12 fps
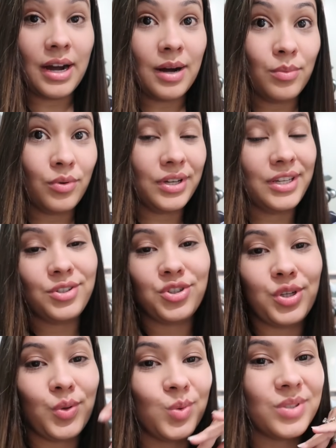amo e
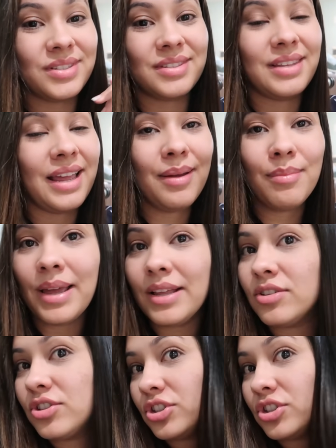indico sem medo